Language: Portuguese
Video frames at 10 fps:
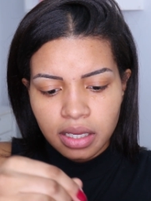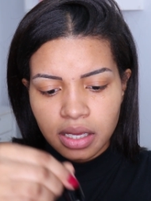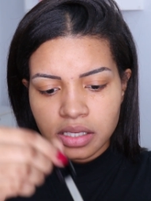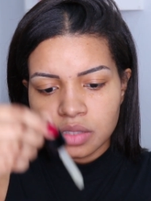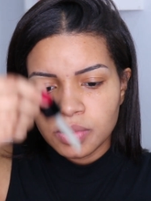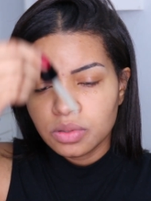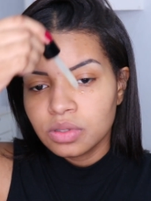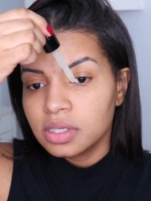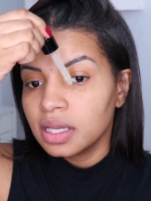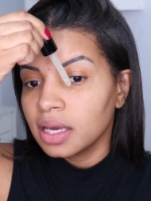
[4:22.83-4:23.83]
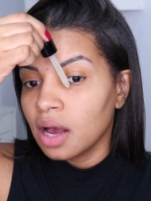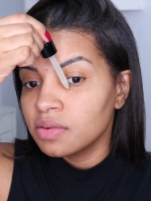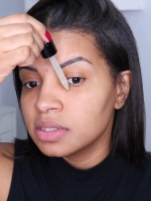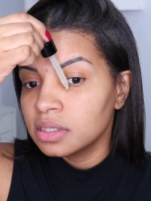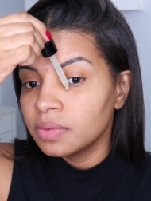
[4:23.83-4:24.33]
E esses produtos é
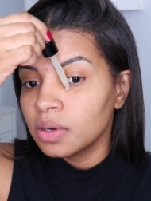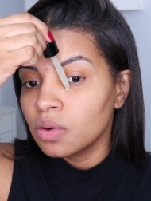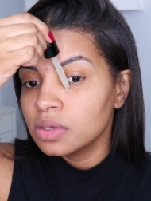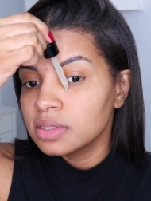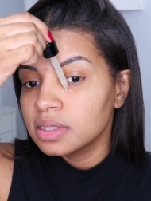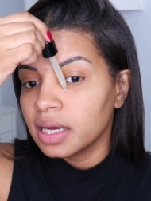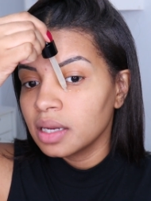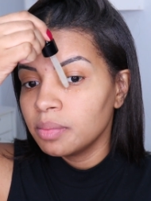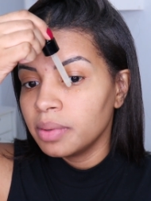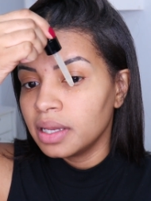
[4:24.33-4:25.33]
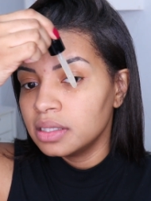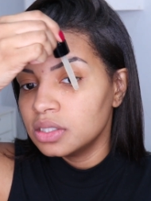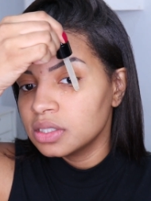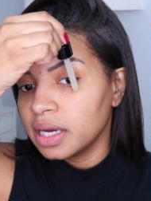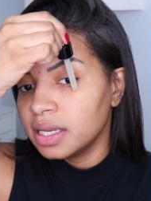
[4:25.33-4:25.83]
legal você não encostar na pele,
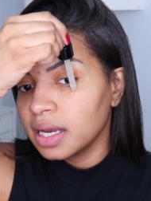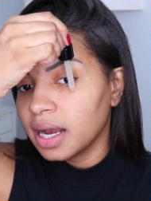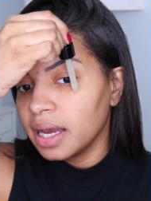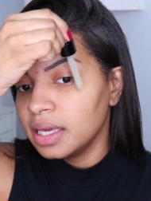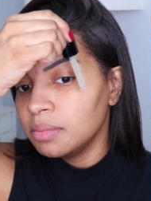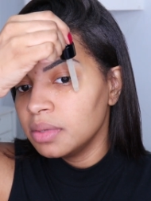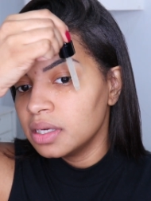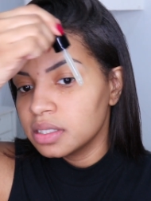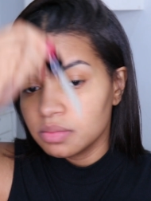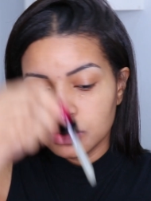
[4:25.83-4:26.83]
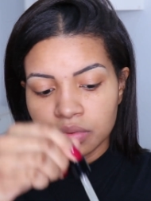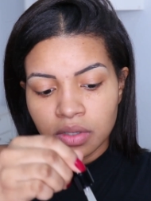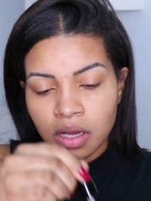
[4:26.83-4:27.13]
deixar ele cair mesmo